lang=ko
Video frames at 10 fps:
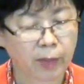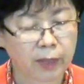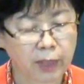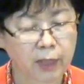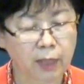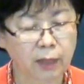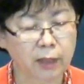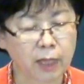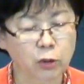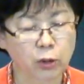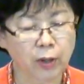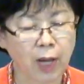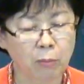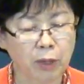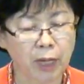제자들은 예수님과
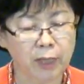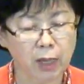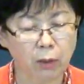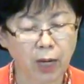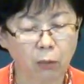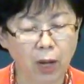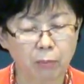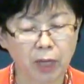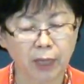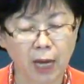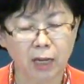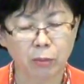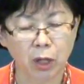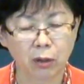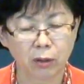함께 생활하고 함께
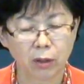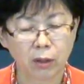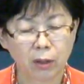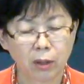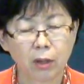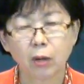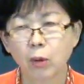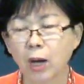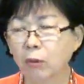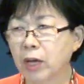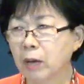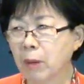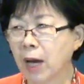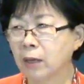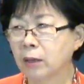다니며 과거에
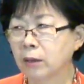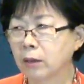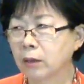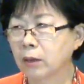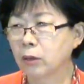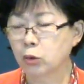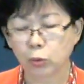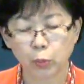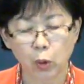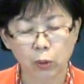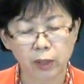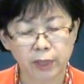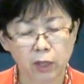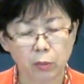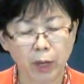많은 축복을
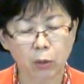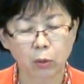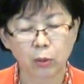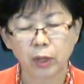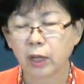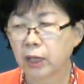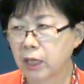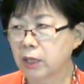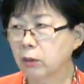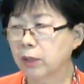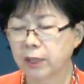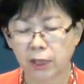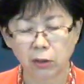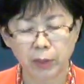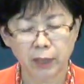체험했고 기적을
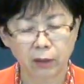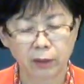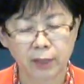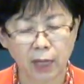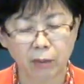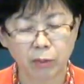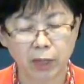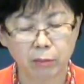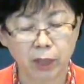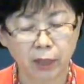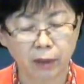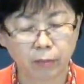체험했던 사람들입니다.